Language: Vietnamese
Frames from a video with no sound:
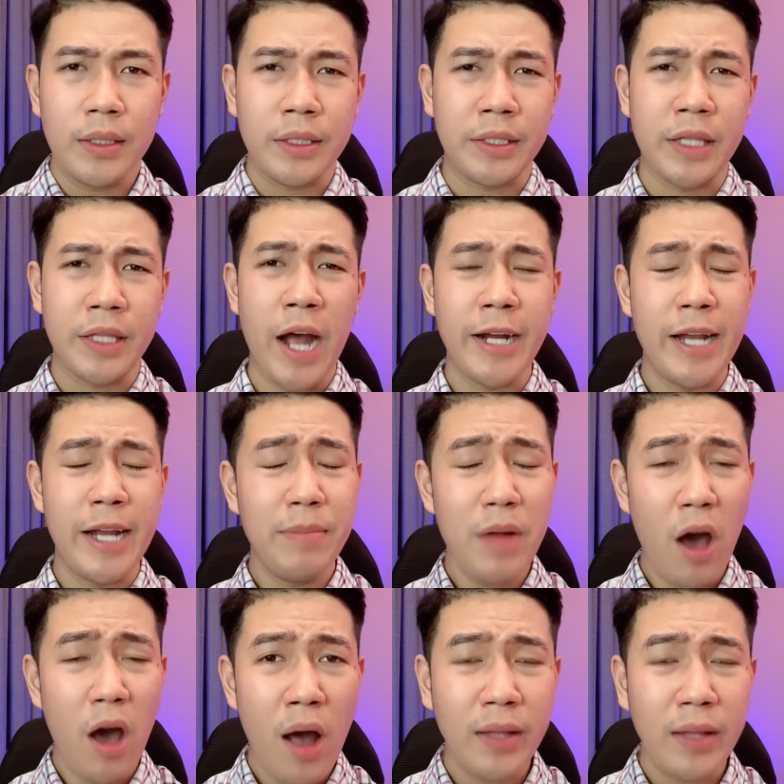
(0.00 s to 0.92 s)
Thời điểm
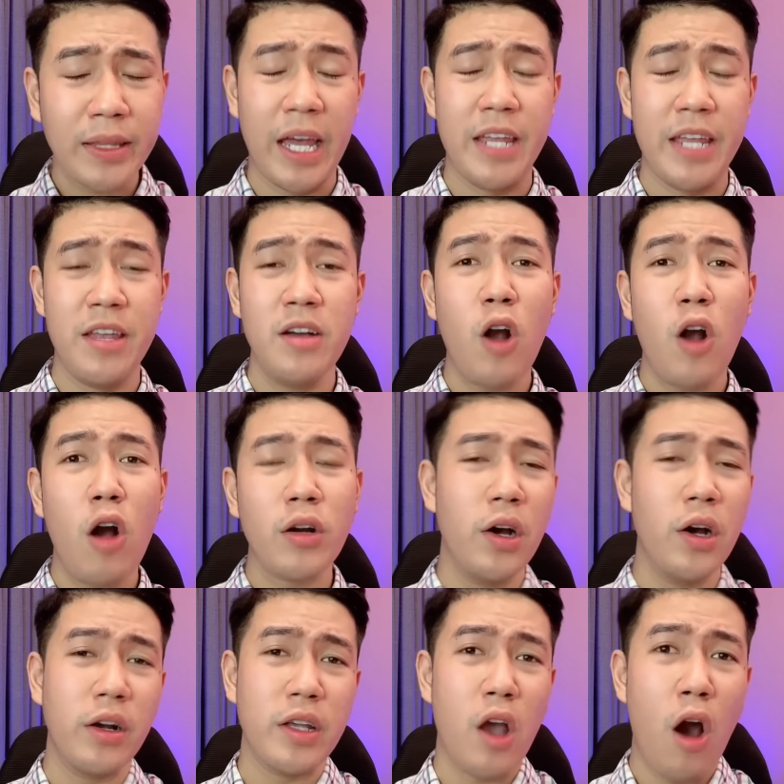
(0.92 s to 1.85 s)
đó thì những con
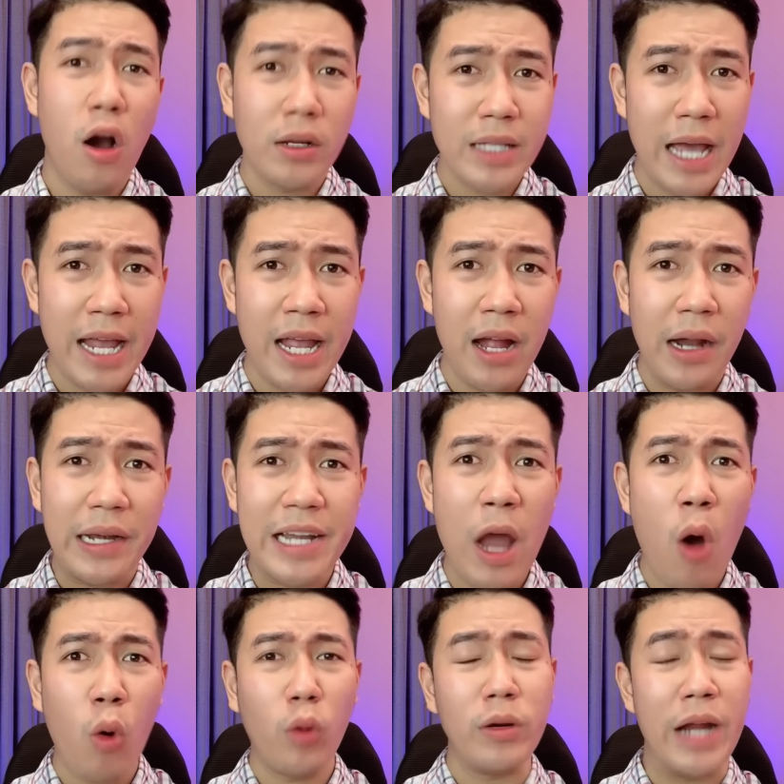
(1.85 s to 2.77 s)
đường nhỏ vậy á,
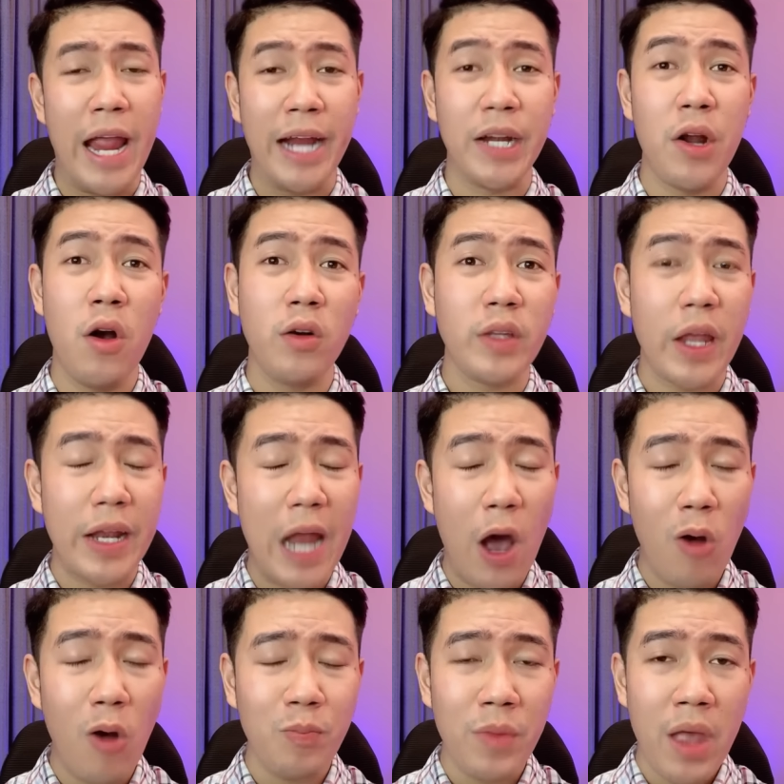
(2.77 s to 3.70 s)
đâu có đèn đường gì đâu.